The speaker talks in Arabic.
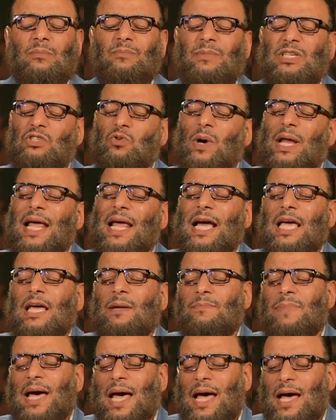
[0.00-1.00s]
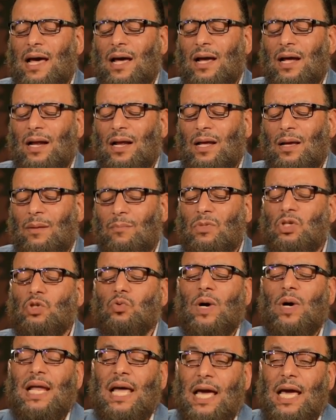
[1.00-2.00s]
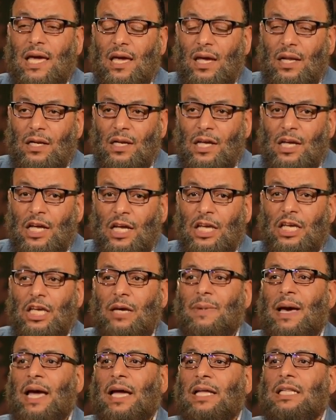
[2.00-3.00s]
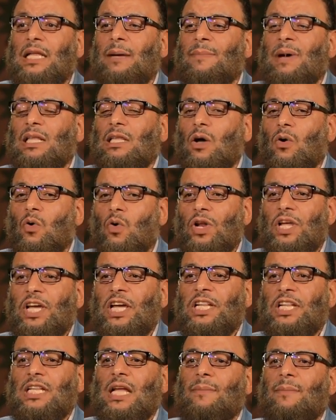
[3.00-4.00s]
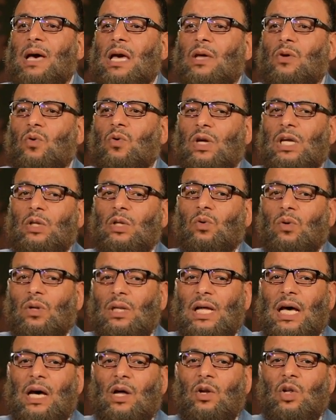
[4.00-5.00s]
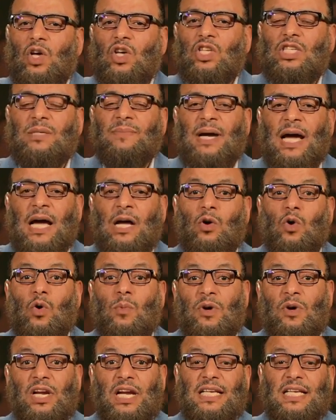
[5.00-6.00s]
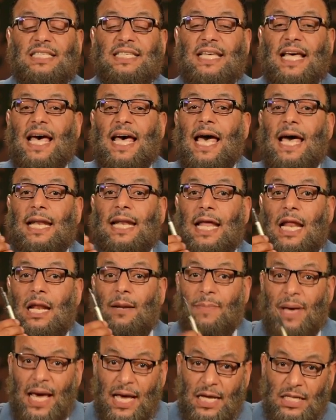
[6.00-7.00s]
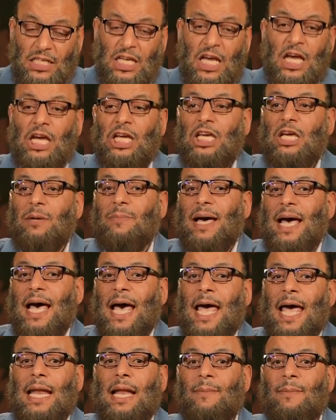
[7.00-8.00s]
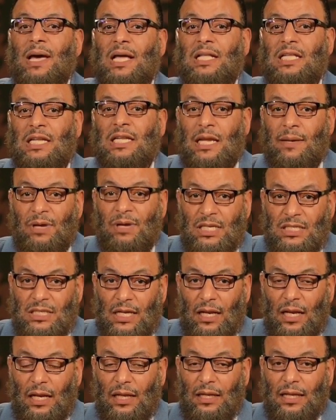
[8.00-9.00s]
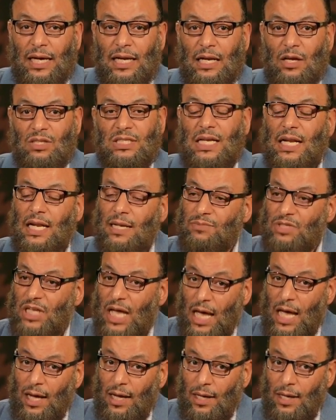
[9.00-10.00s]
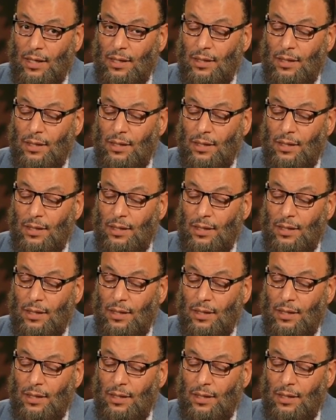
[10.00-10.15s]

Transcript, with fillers: مش ولكن بقى مش ولكن يبقى أيوة. عندما تقول انما يريد الله ليزم عنكم الركس اهل البيت يبقى اهل بيت النبي صلى الله عليه وسلم صح؟